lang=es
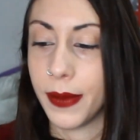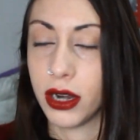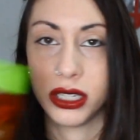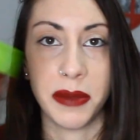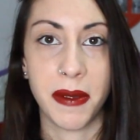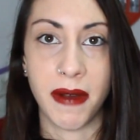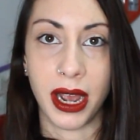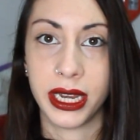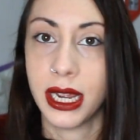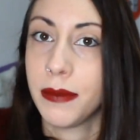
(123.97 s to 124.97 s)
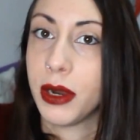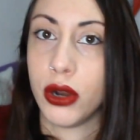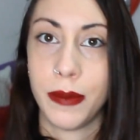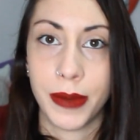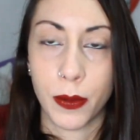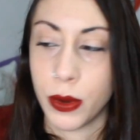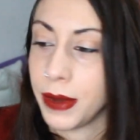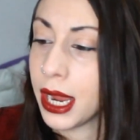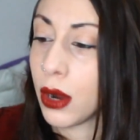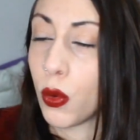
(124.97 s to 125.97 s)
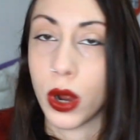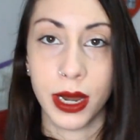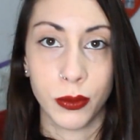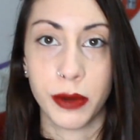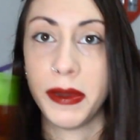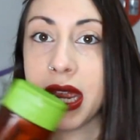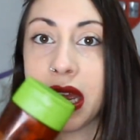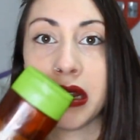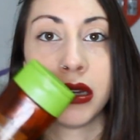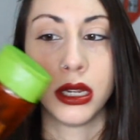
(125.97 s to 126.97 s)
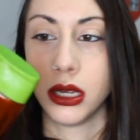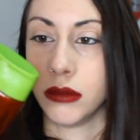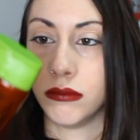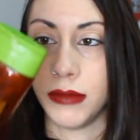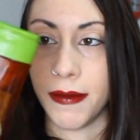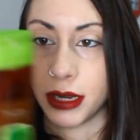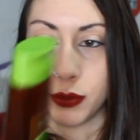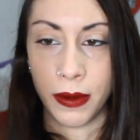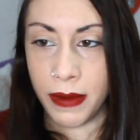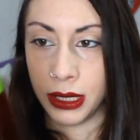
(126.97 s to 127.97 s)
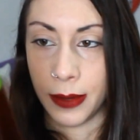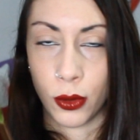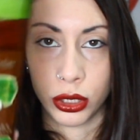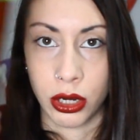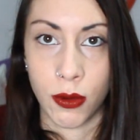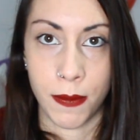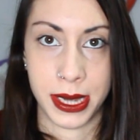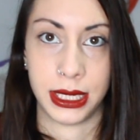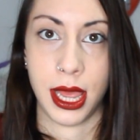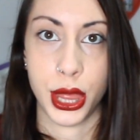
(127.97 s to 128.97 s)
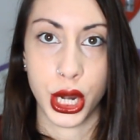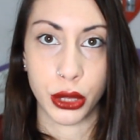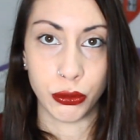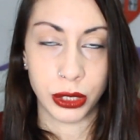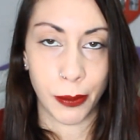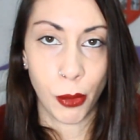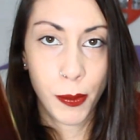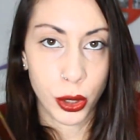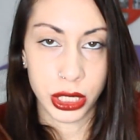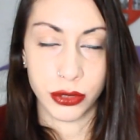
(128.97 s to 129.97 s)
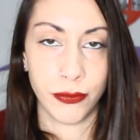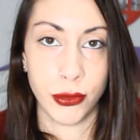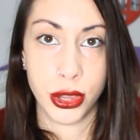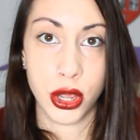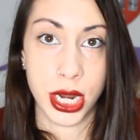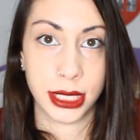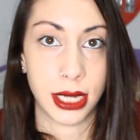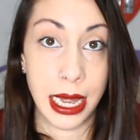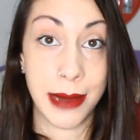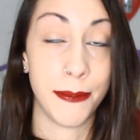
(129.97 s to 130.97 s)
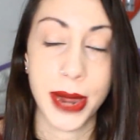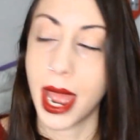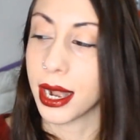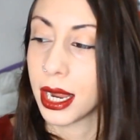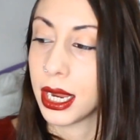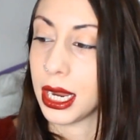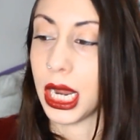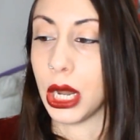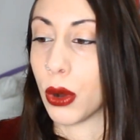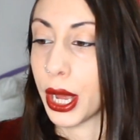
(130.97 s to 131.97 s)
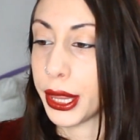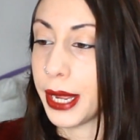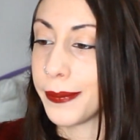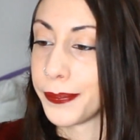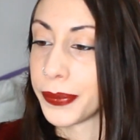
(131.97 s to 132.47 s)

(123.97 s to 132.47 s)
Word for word: Pero este me va genial, me lo limpia muy bien, huele muy bien, me va súper bien. Tampoco tengo más que decir de un champú porque su función es limpiar y lo hace.